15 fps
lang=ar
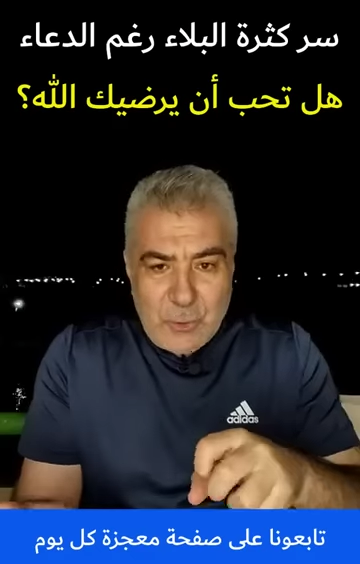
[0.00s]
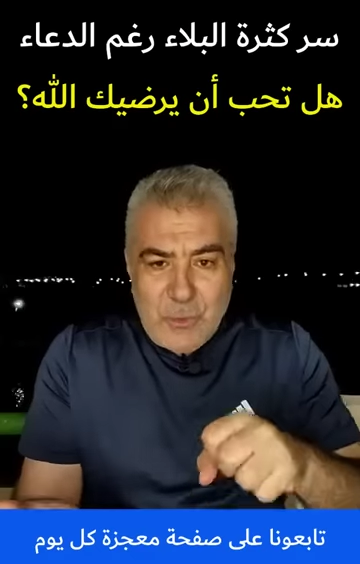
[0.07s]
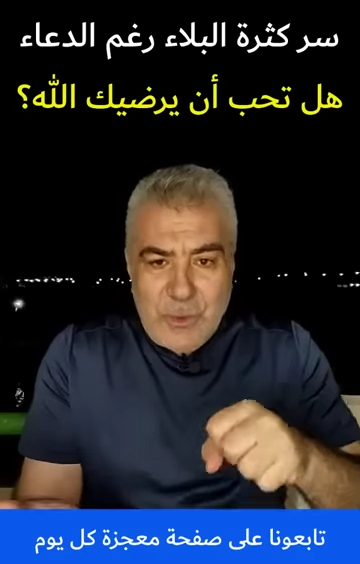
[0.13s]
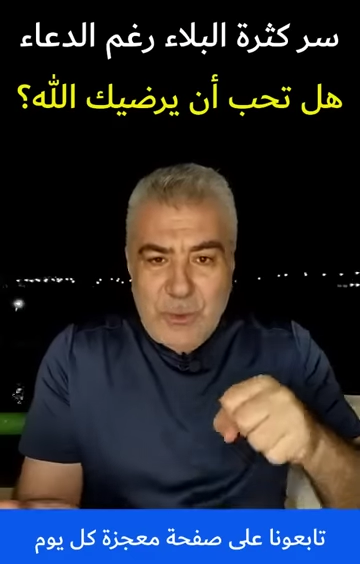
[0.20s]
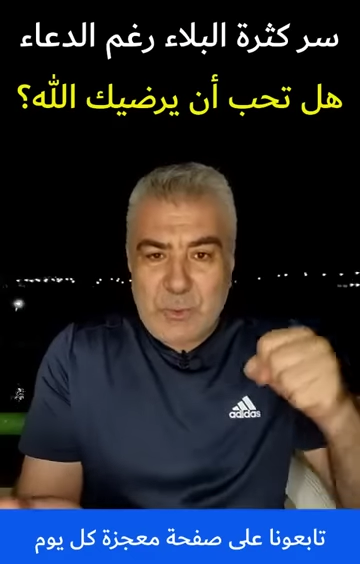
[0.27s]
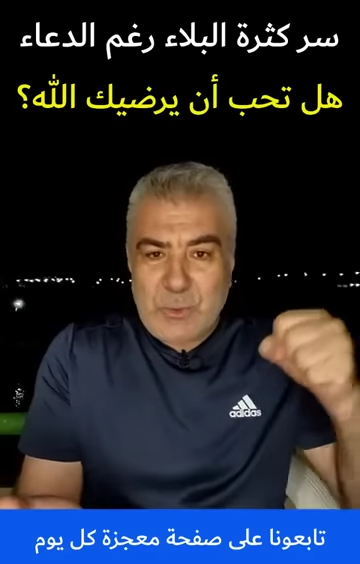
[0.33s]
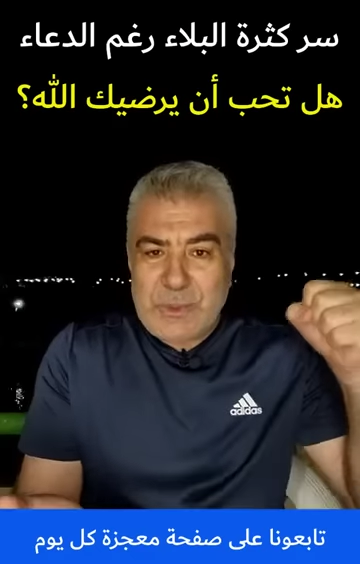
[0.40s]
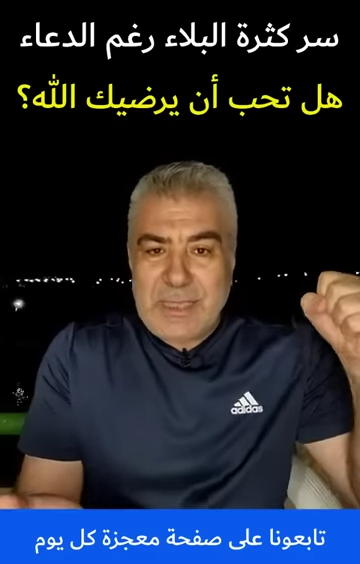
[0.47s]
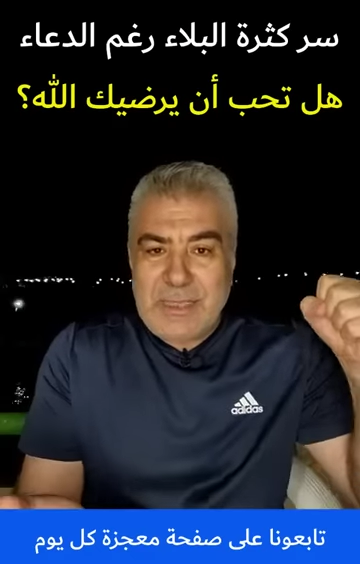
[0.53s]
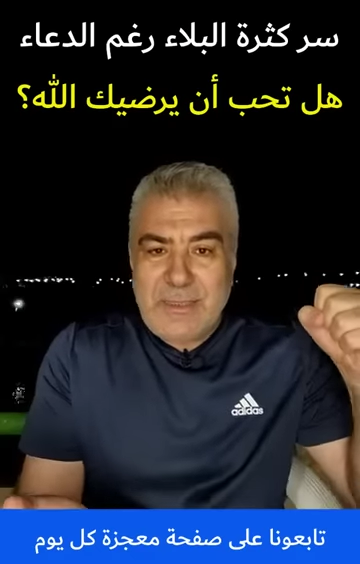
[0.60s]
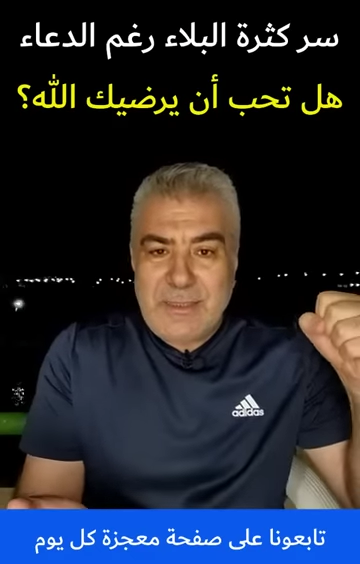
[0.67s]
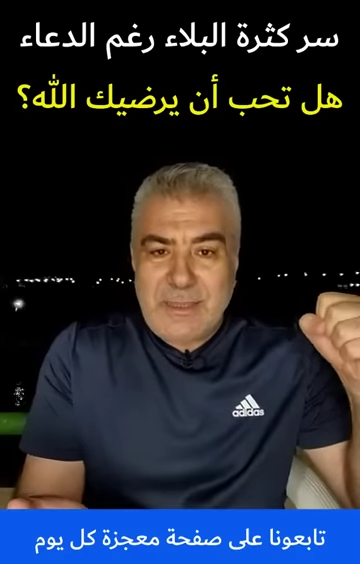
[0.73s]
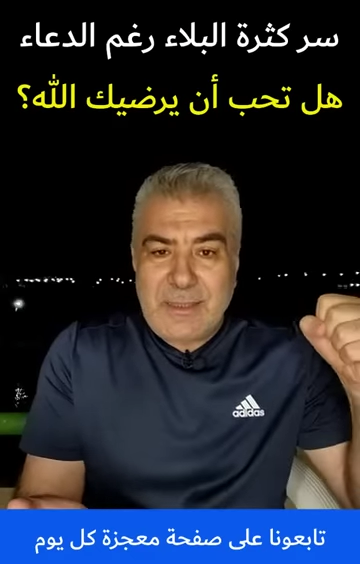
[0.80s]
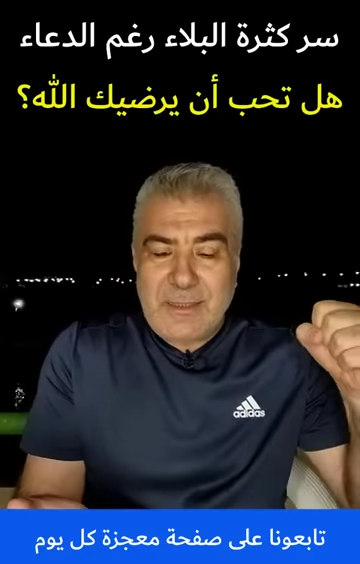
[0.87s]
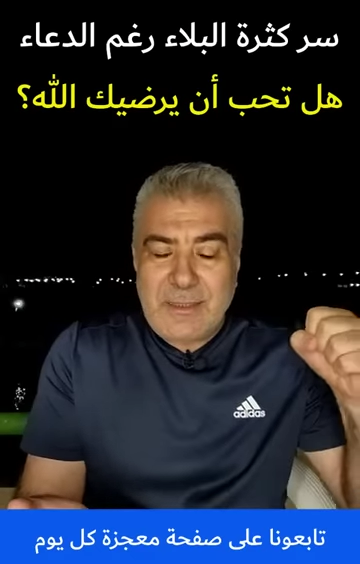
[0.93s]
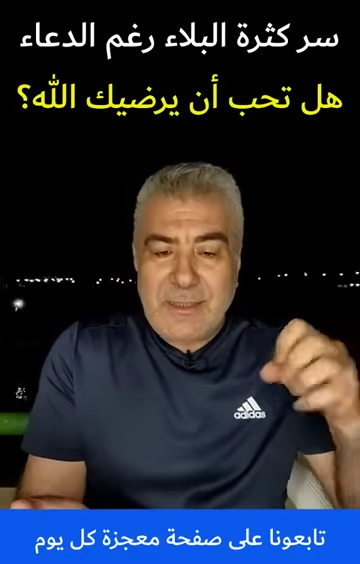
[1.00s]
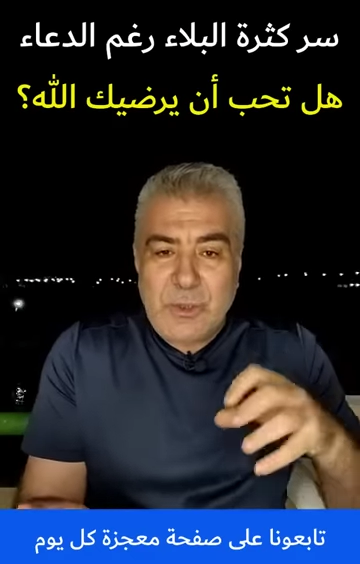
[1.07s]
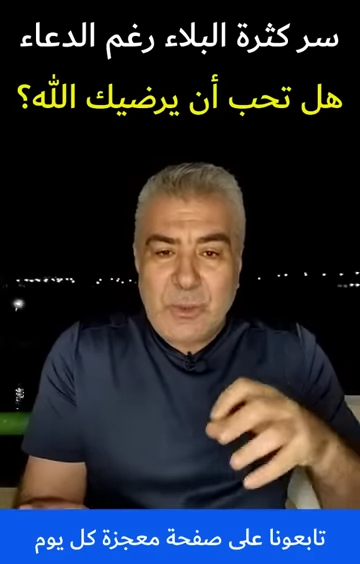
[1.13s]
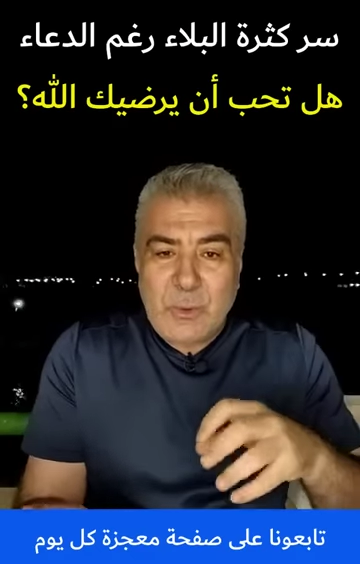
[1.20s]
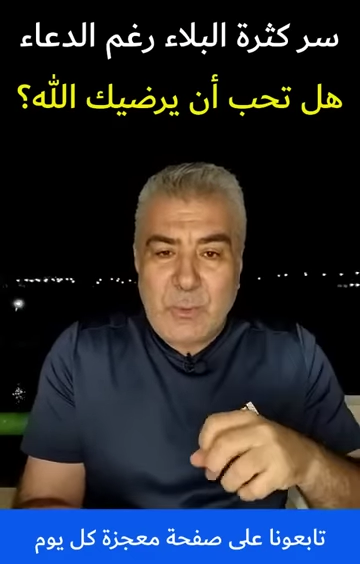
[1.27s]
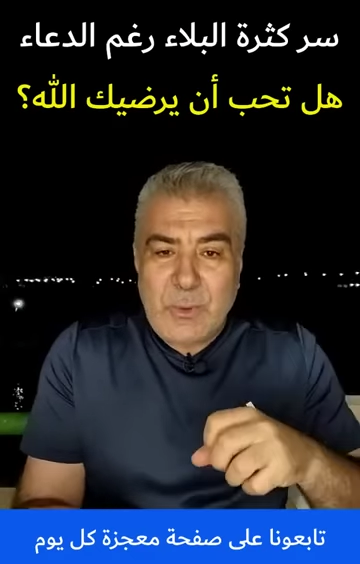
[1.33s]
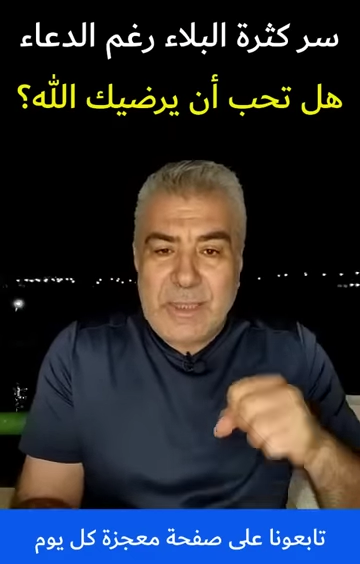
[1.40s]
ويضيق
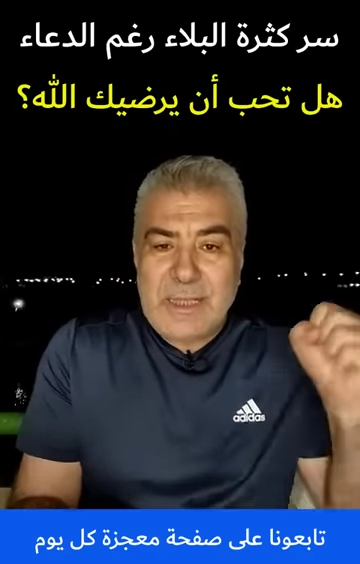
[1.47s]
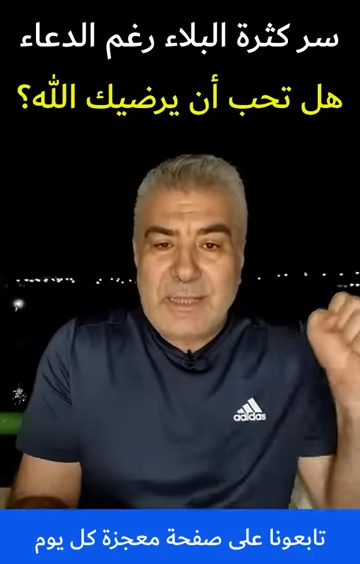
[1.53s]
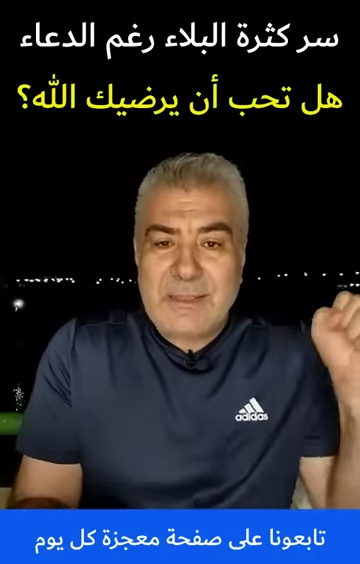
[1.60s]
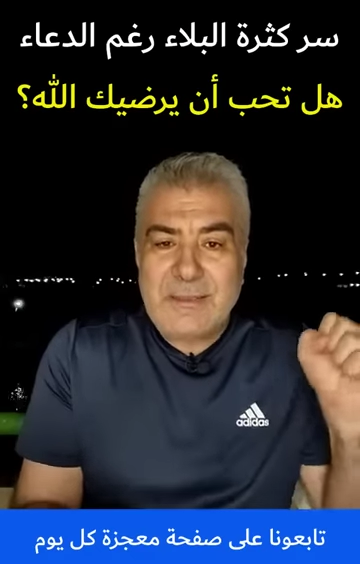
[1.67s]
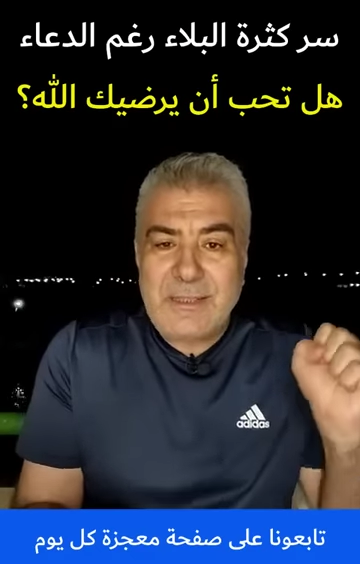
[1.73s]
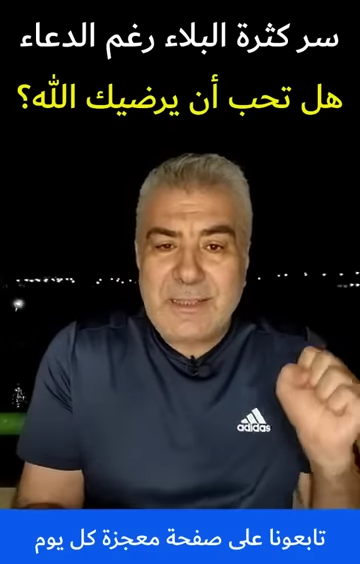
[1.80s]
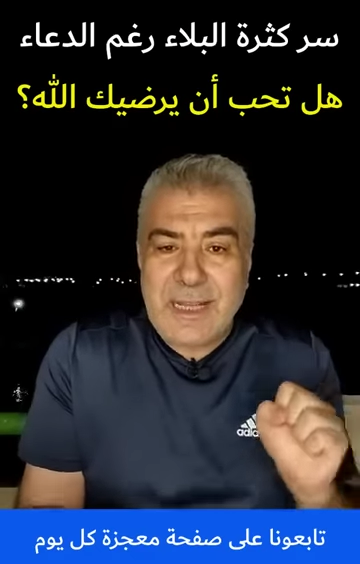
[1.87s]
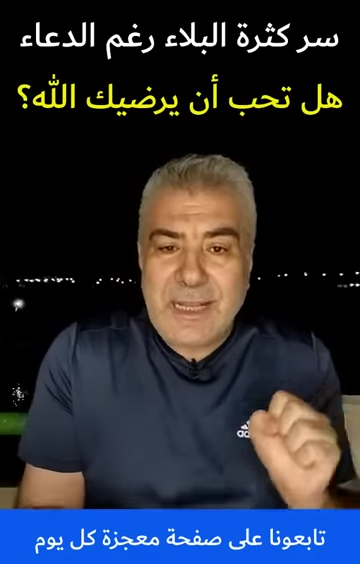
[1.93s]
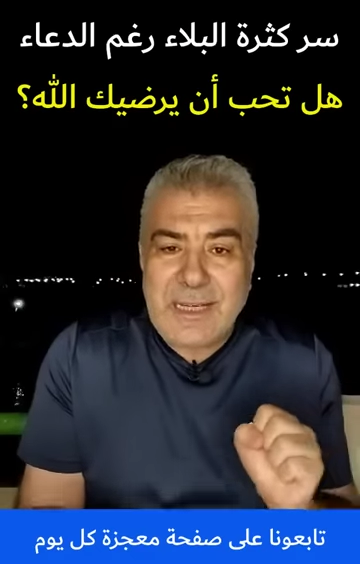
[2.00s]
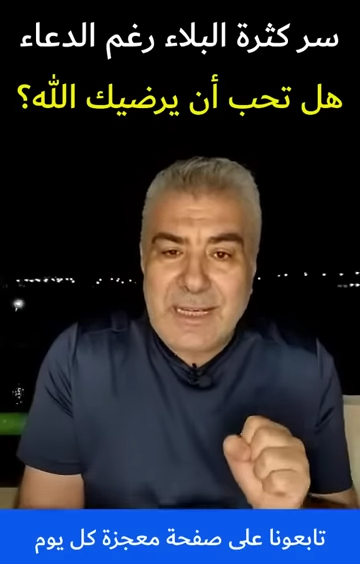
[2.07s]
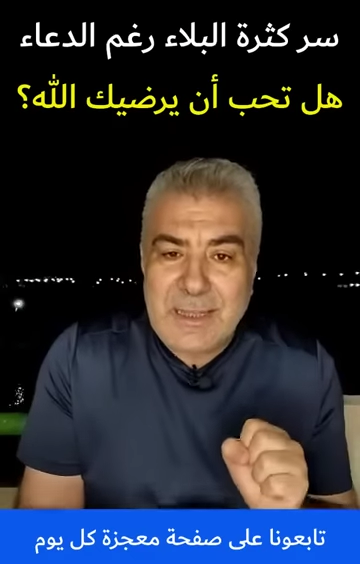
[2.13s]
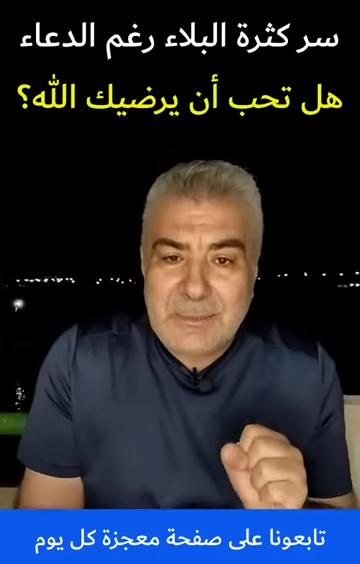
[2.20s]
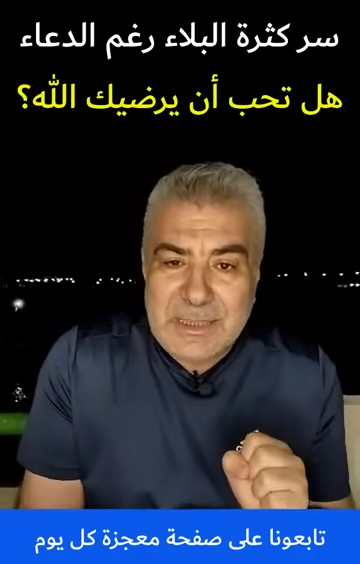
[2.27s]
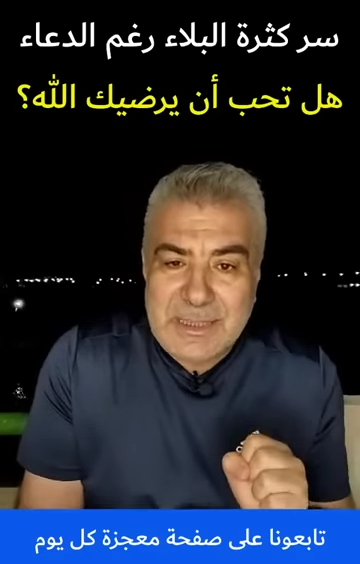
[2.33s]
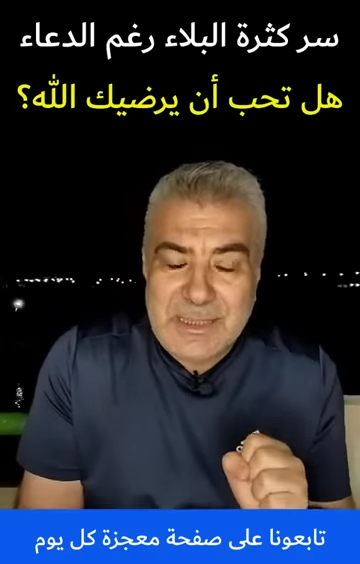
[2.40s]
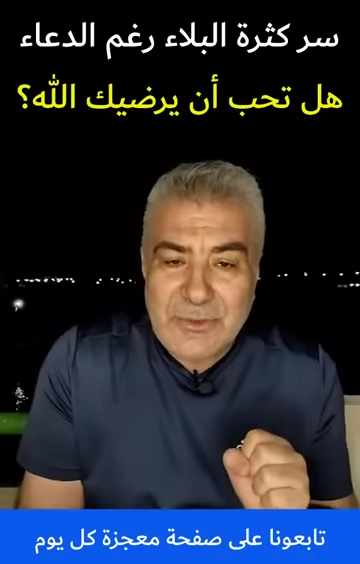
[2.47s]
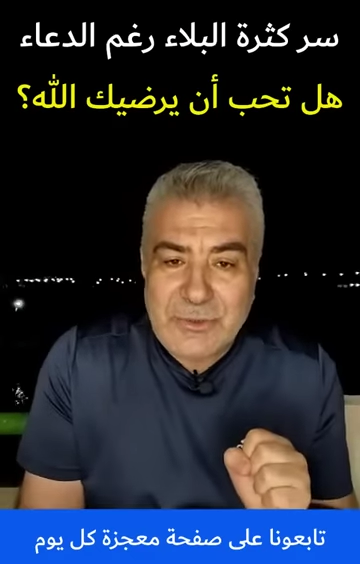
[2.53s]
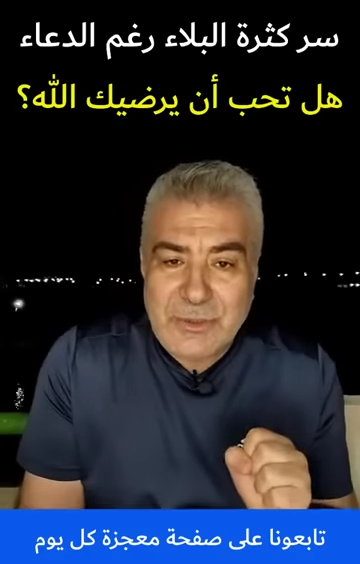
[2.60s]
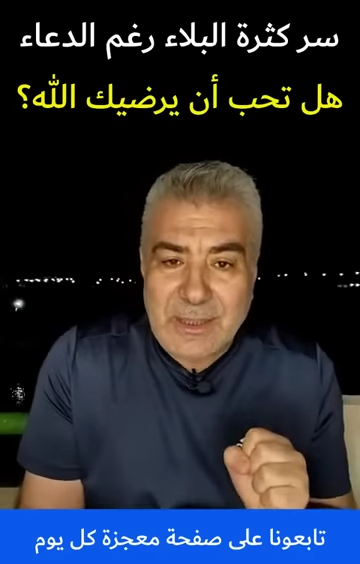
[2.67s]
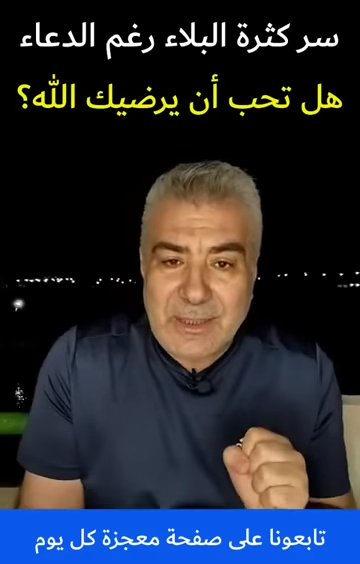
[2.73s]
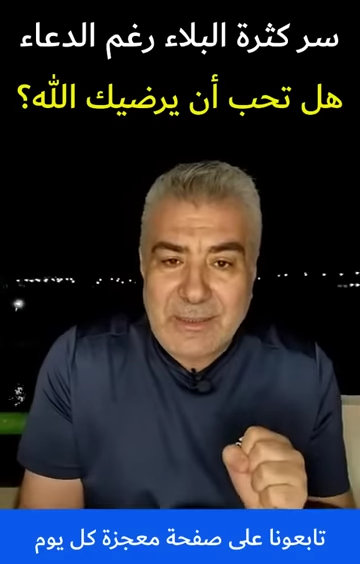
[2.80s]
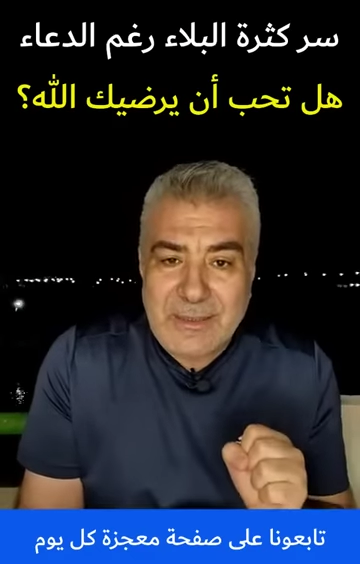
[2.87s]
ويقدر على من
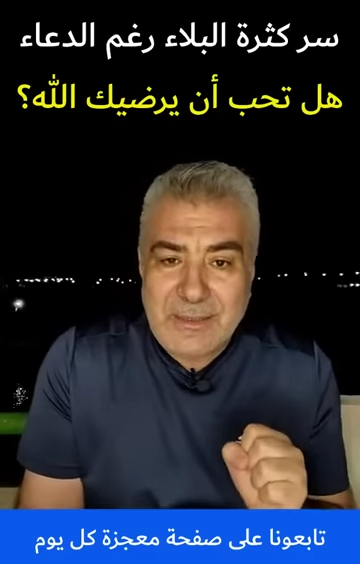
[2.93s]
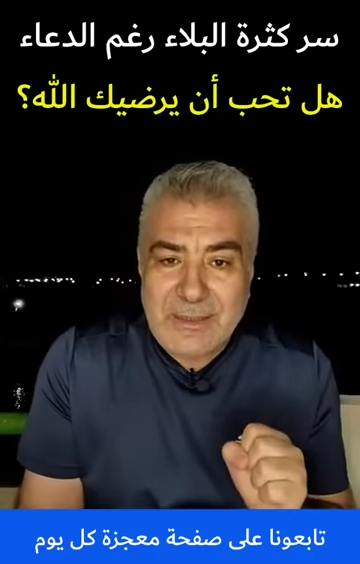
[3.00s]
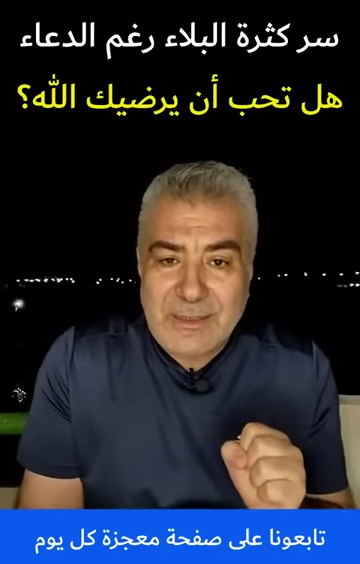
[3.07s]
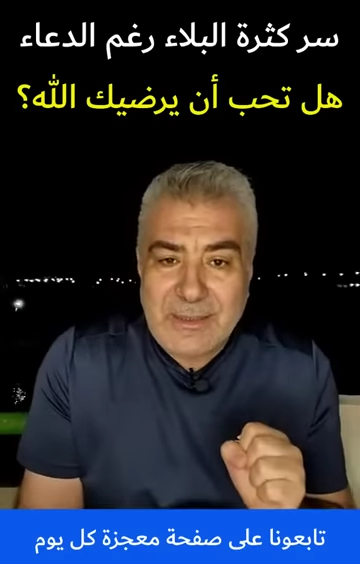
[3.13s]
يشاء